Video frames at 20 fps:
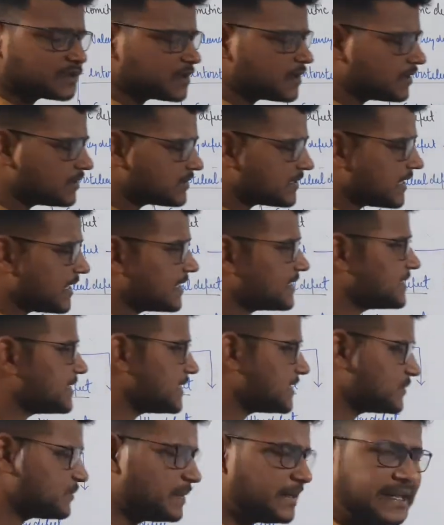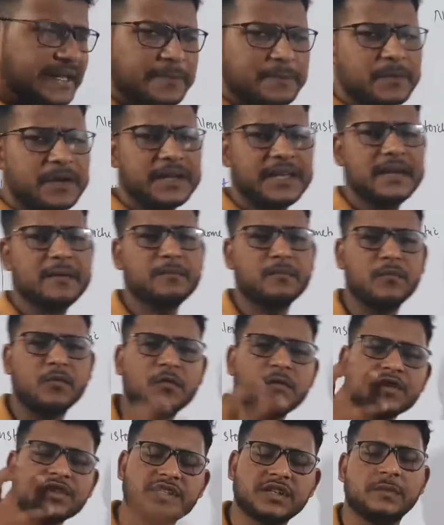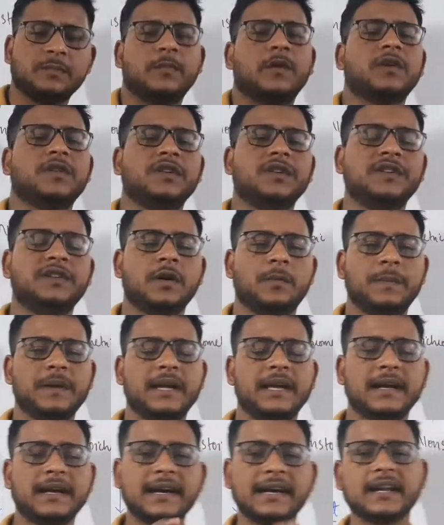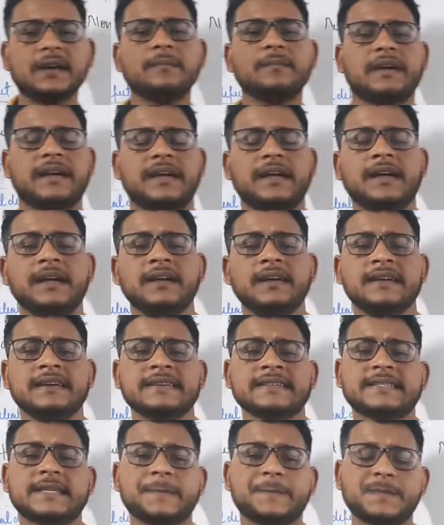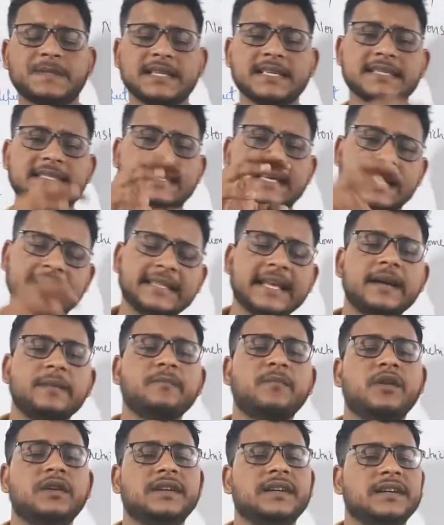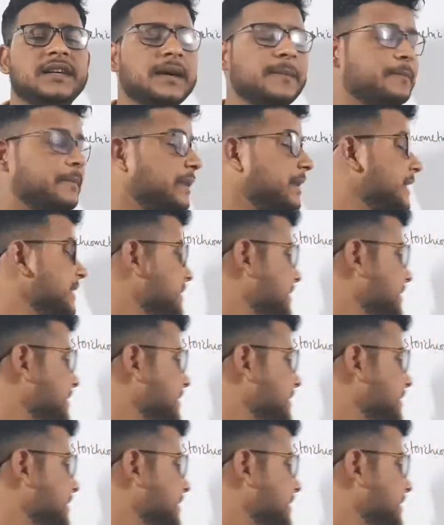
स्टूडेंट्स एक चीज़ बिलीव करिए मोस्ट इंपॉर्टेंट टॉपिक अगर हम कहें सबसे ज़्यादा इंपॉर्टेंट आपके लिए